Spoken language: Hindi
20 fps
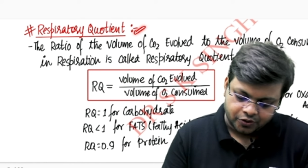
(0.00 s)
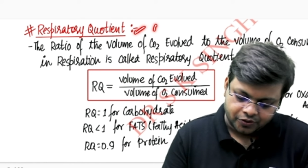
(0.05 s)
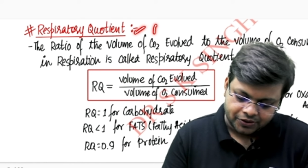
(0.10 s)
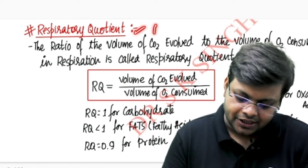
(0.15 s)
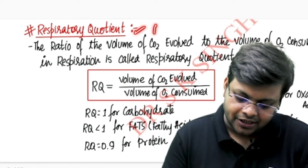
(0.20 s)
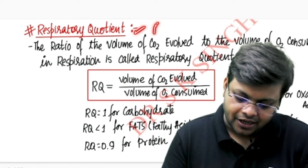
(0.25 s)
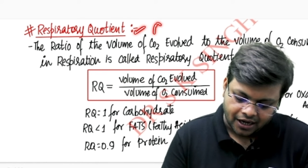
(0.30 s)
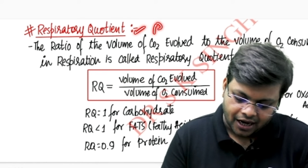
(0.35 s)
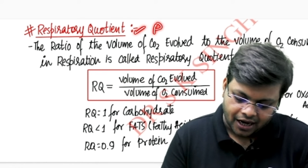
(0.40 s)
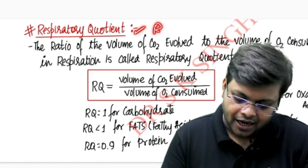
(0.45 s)
Qs
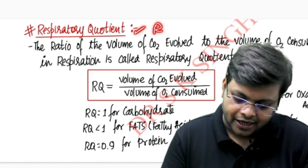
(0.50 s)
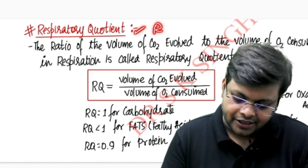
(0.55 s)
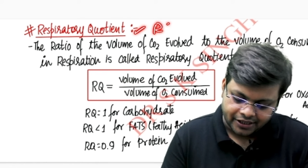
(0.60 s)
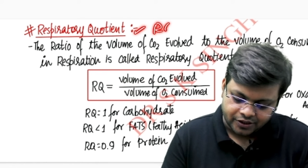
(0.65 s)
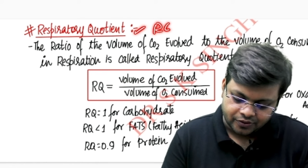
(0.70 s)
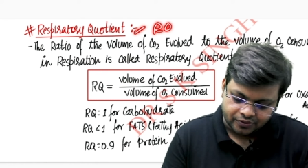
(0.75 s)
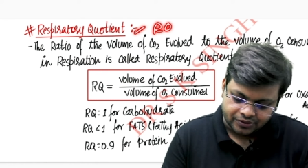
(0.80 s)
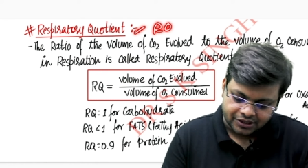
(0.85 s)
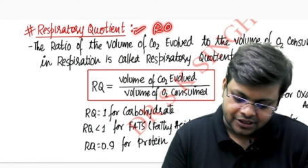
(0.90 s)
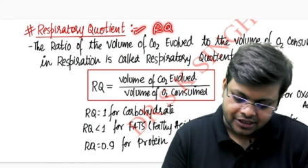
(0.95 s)
आर
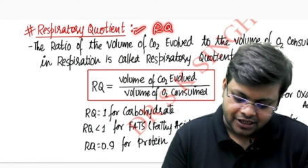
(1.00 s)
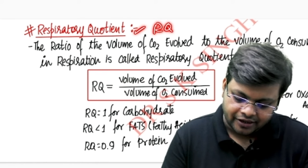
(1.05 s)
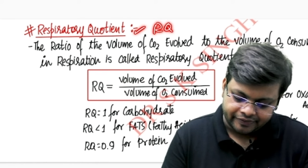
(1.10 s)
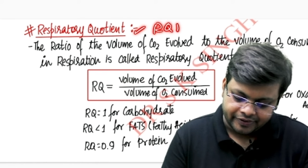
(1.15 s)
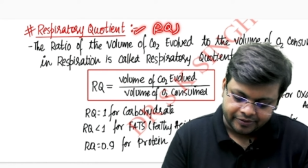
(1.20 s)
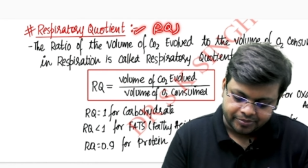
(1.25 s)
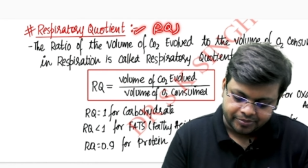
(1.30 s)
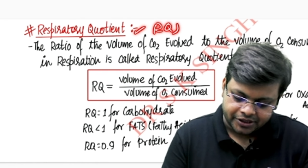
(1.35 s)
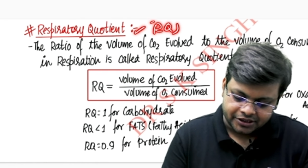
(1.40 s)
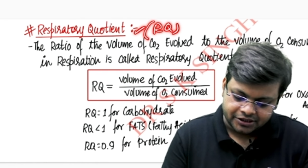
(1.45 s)
क्यू से
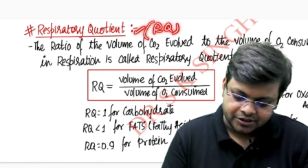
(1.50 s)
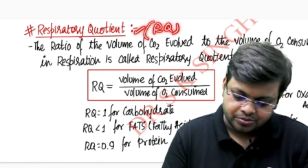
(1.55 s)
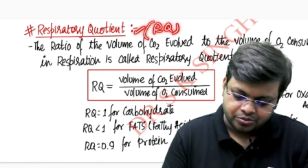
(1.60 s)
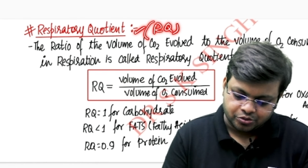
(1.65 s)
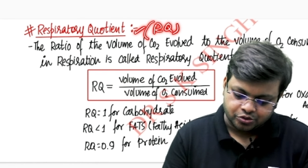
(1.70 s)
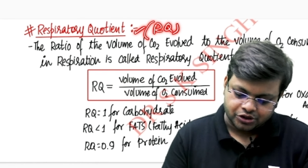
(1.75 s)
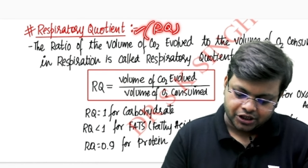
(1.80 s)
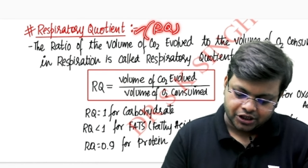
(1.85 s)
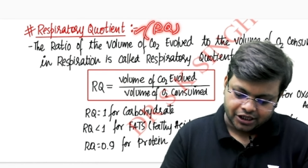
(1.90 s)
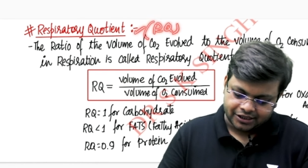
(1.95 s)
काफ़ी प्रश्न
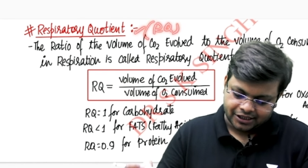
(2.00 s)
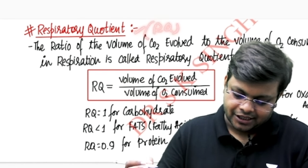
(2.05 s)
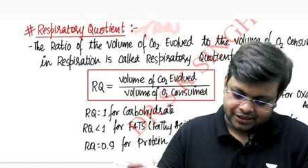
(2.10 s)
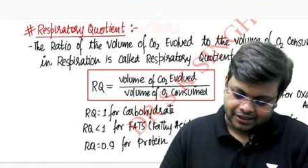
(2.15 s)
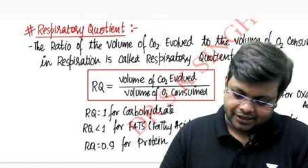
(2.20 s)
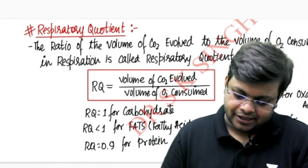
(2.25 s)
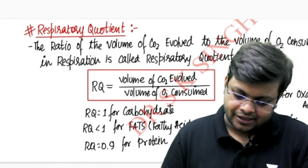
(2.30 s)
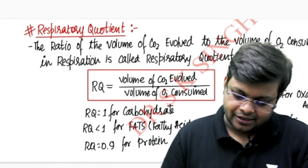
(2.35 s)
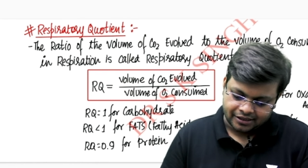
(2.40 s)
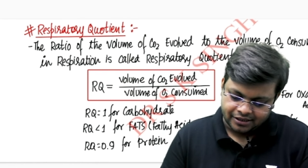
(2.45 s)
पूछा
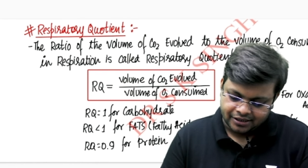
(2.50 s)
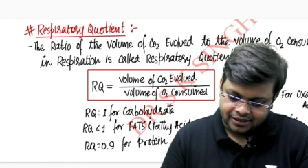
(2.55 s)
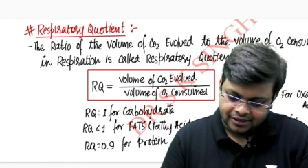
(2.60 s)
जाता है